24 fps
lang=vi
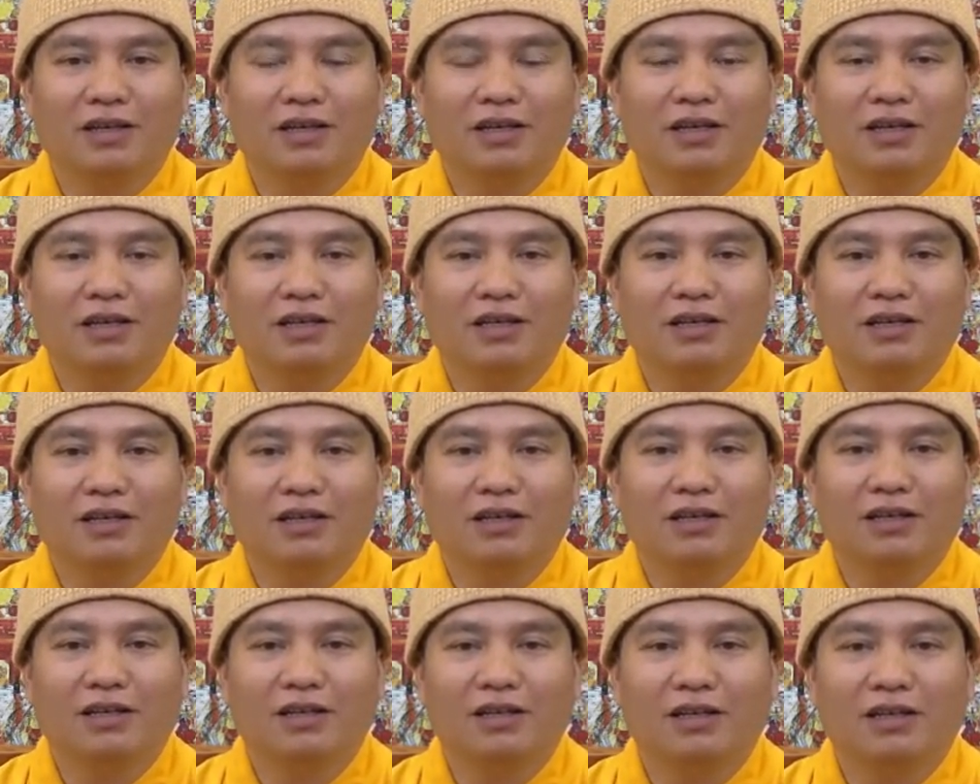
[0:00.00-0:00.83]
cái cái
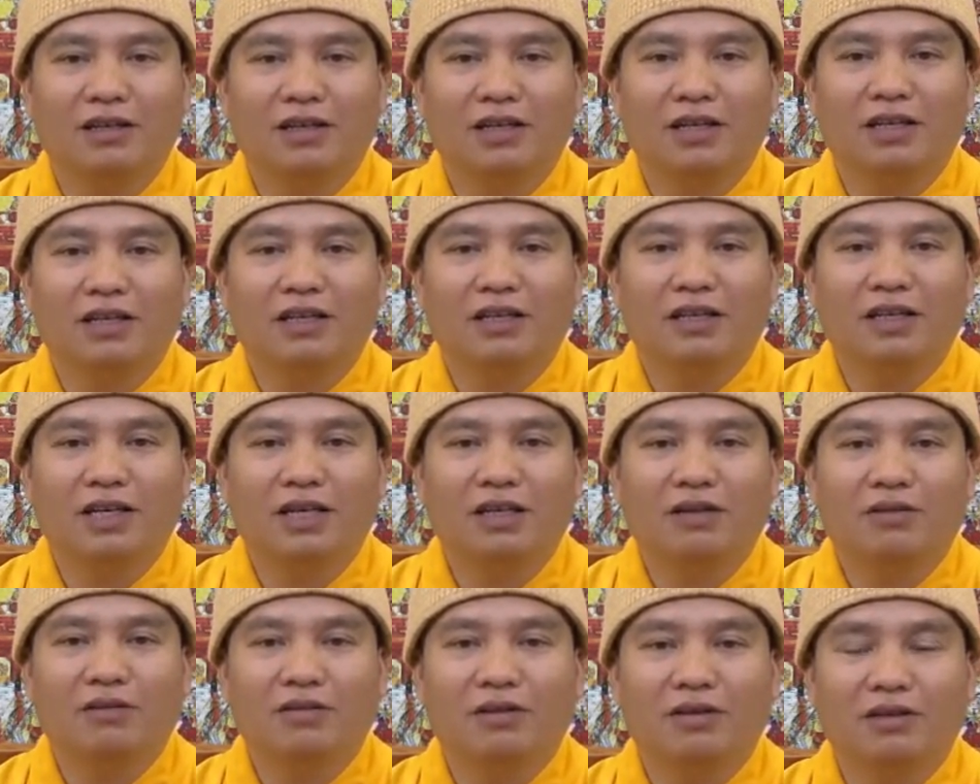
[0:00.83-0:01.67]
à, lễ thứ
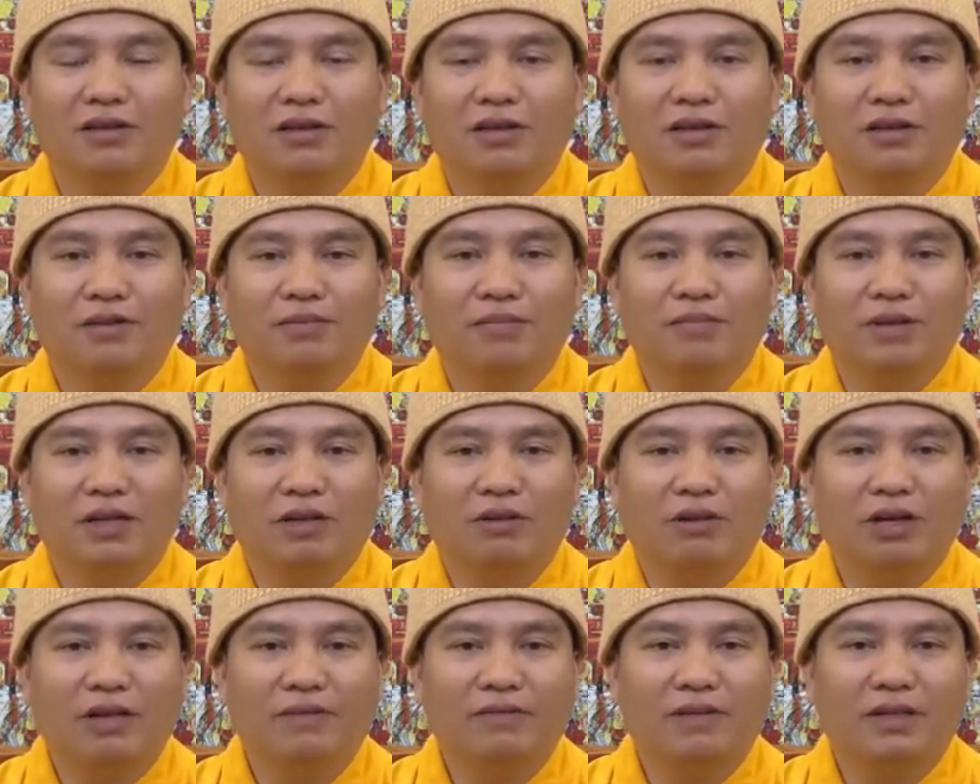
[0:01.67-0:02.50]
nhất gọi à, mà
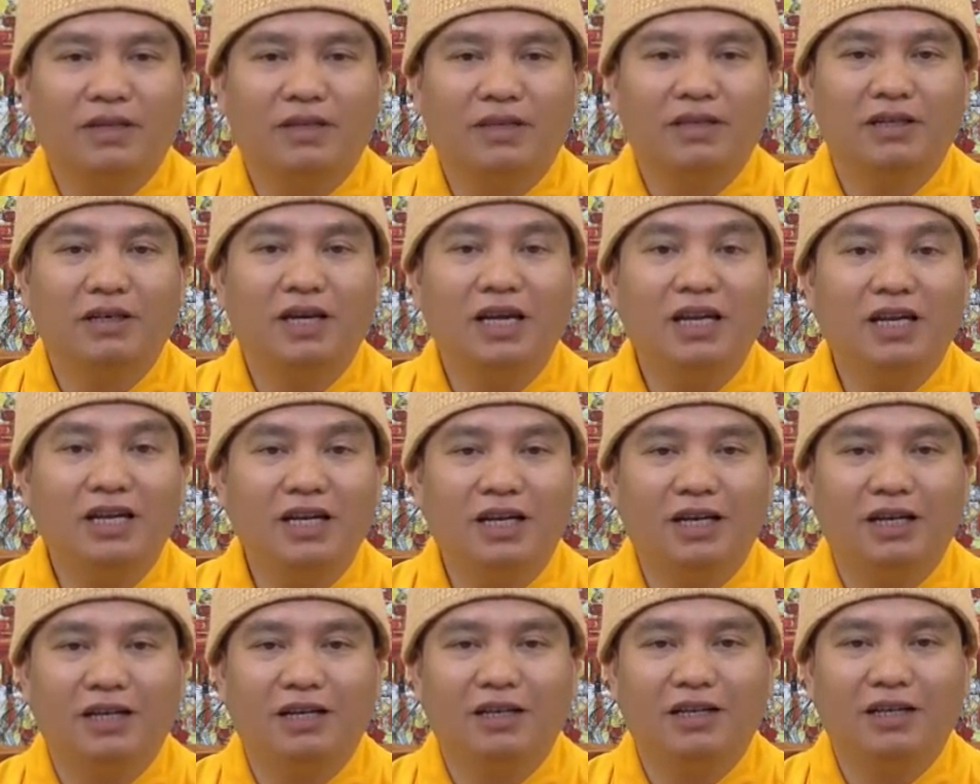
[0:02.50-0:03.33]
nói về tứ ân
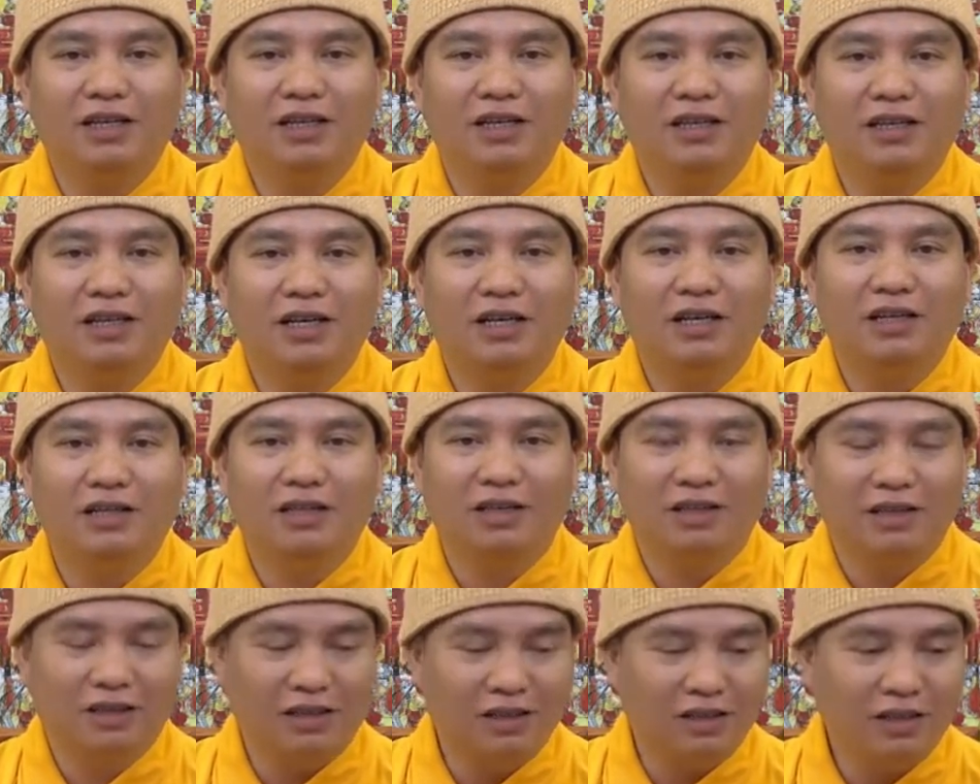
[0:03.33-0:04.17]
đó lễ thứ nhất là
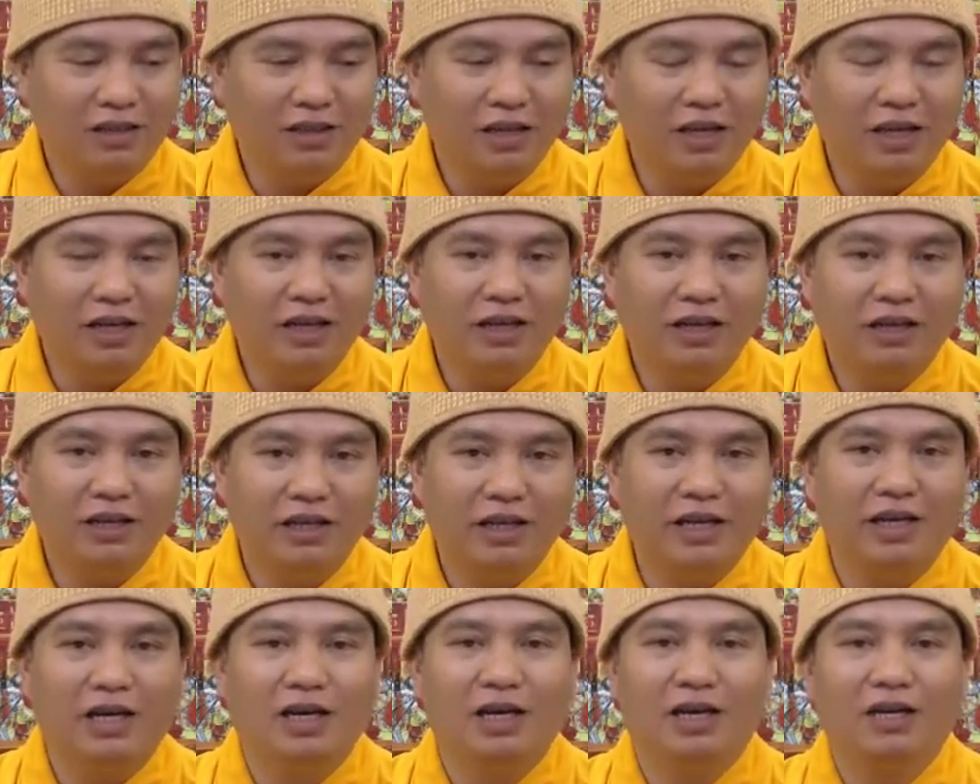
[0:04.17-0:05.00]
gì là thiên
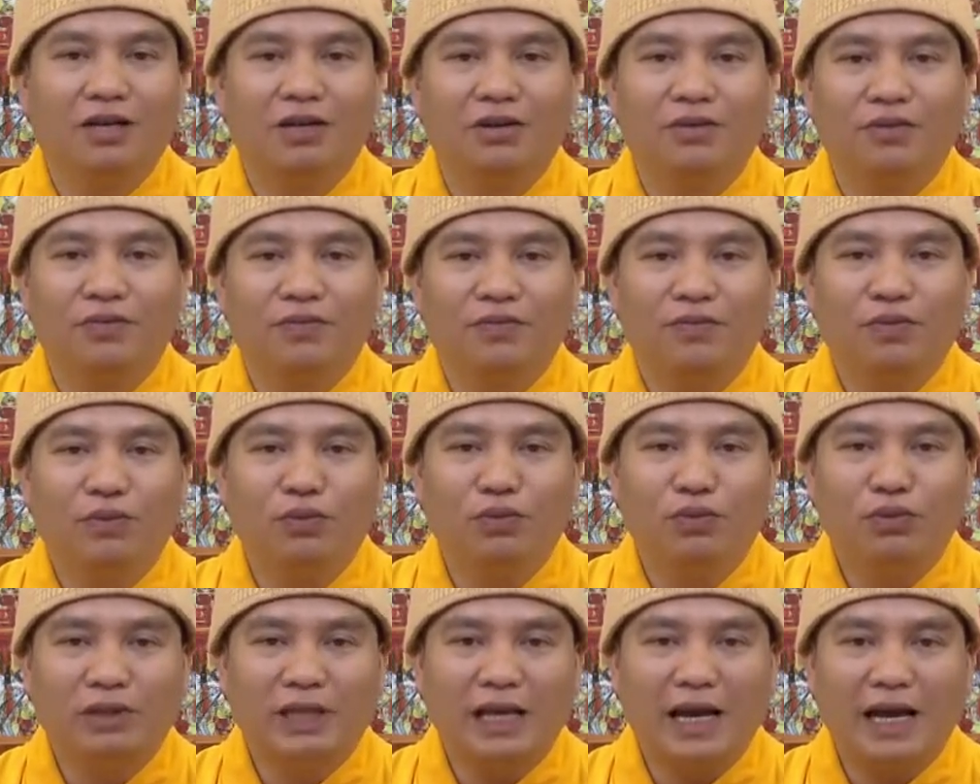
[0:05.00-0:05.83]
địa
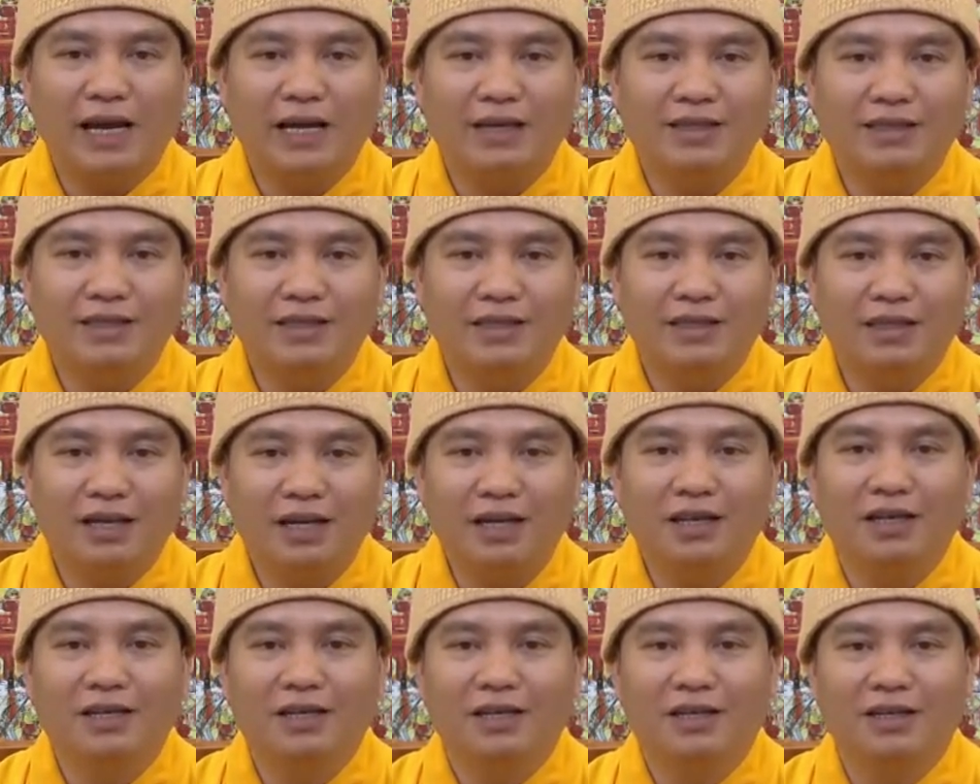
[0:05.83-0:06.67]
phú tái tri
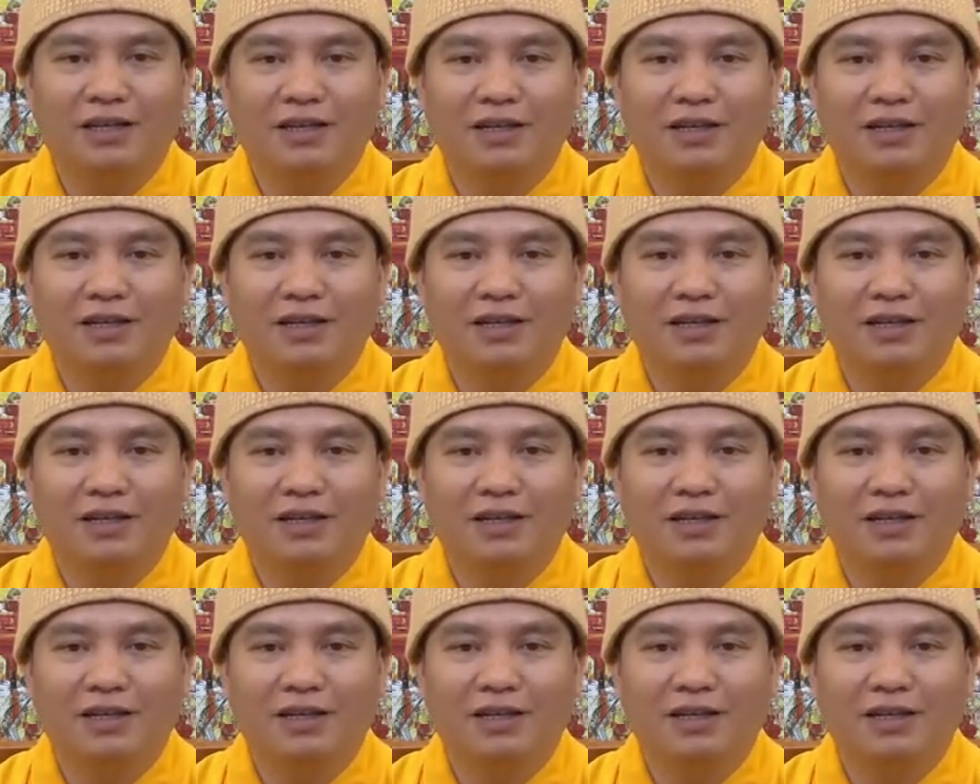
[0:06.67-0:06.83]
ân